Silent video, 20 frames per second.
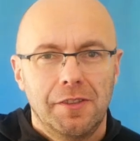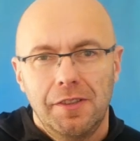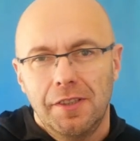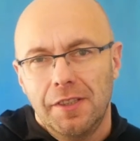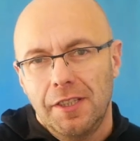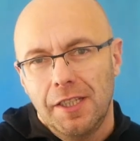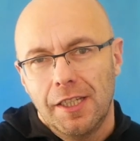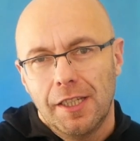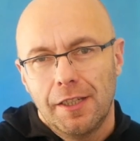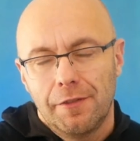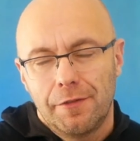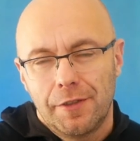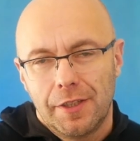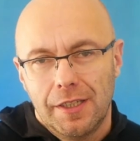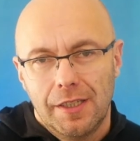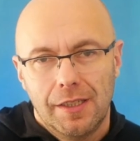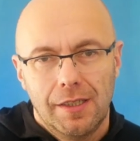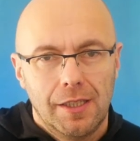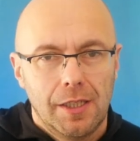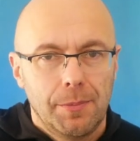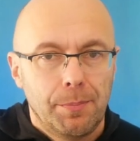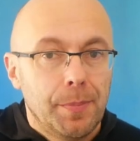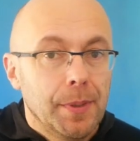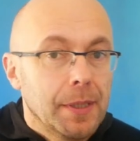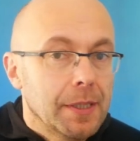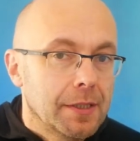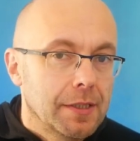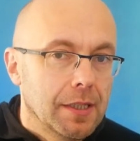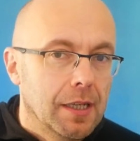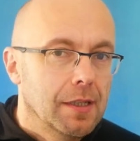nie wie i
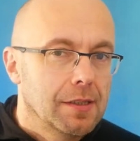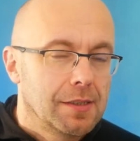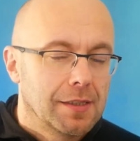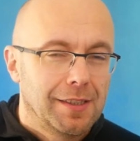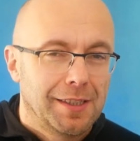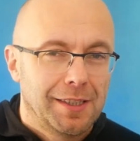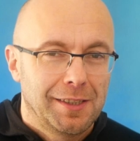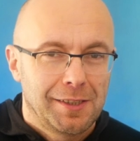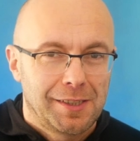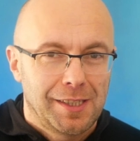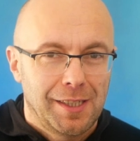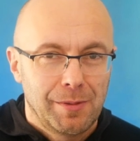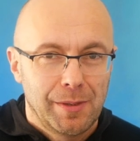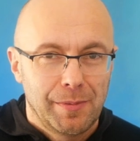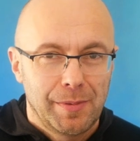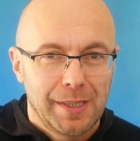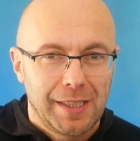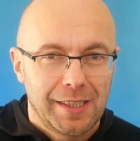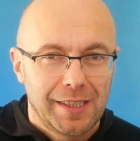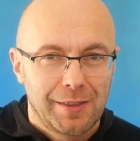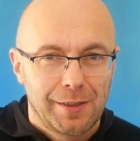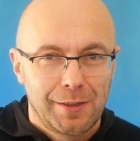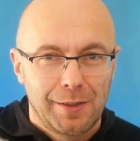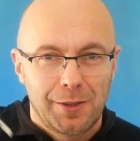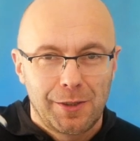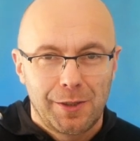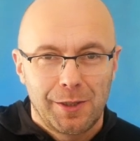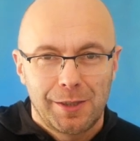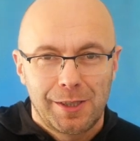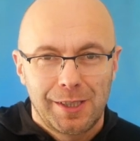pyta, zadaje te same pytania
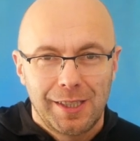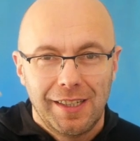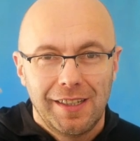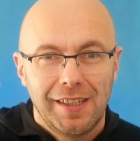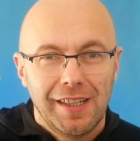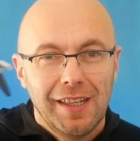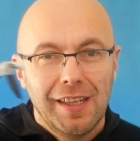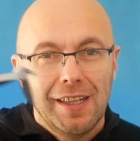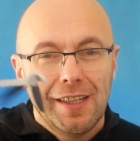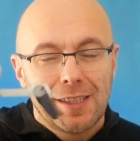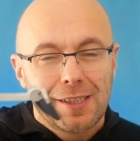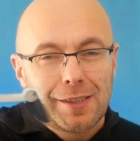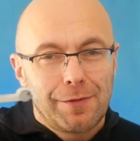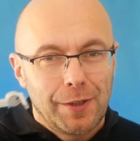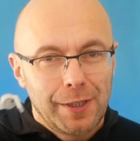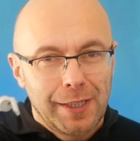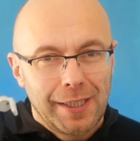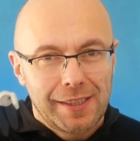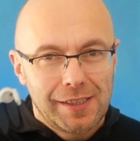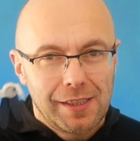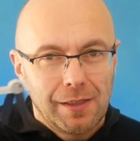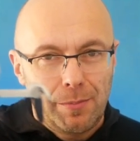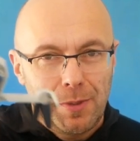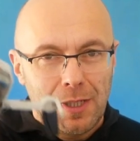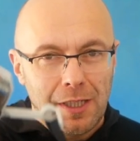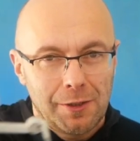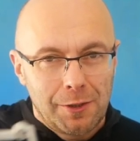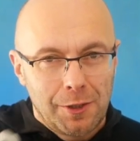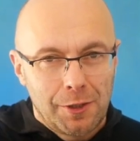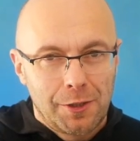dotyczące swoich
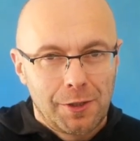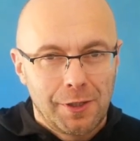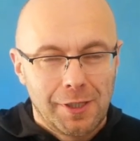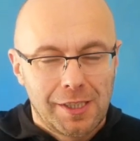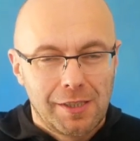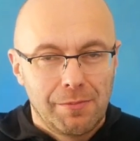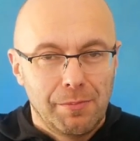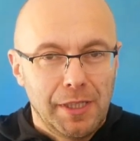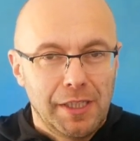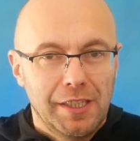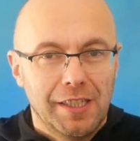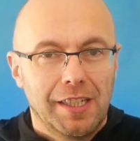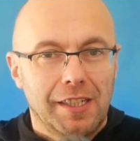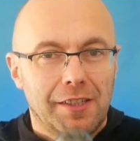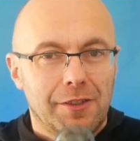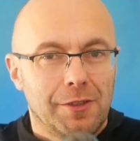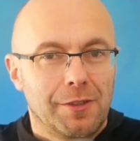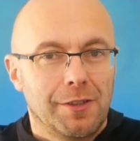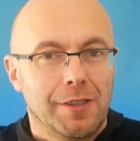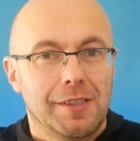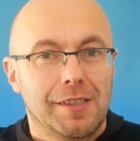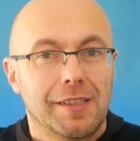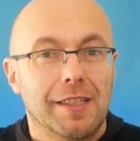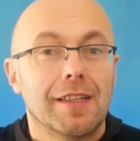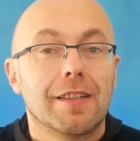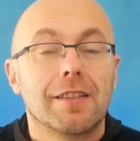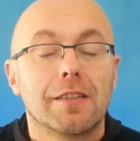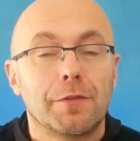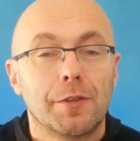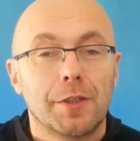egzemplarzy, czy to jest Miniak, czy to jest
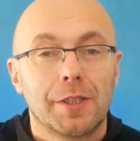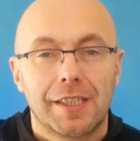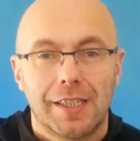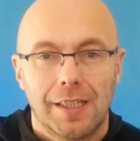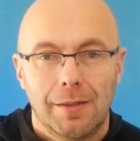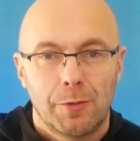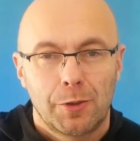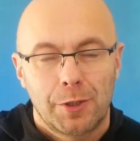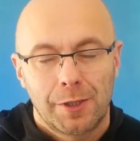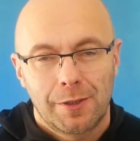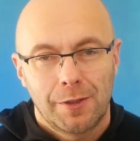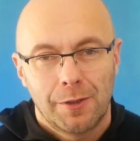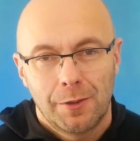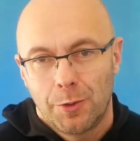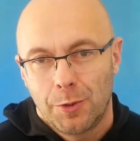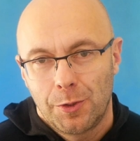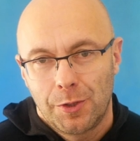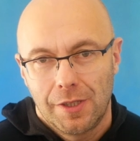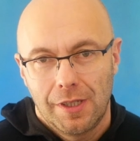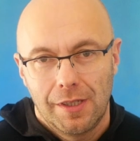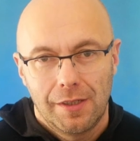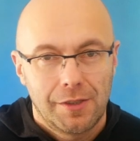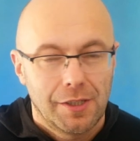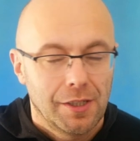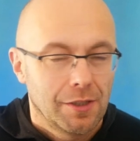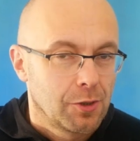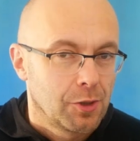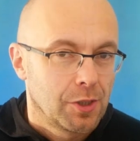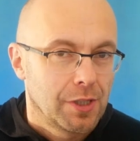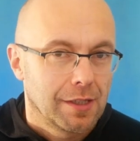R2, może coś
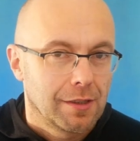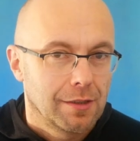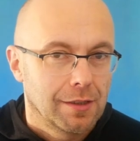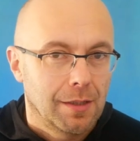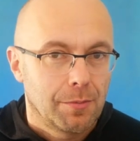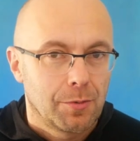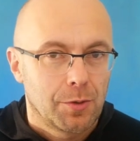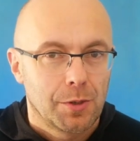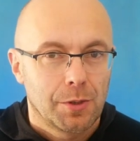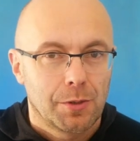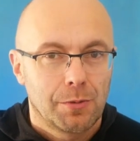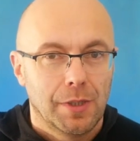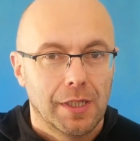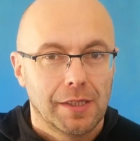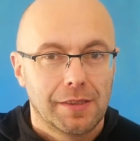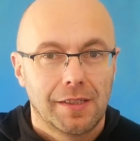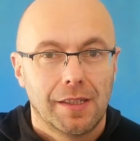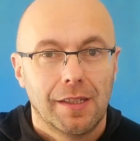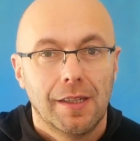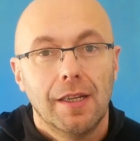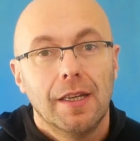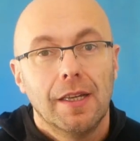cięższego, na przykład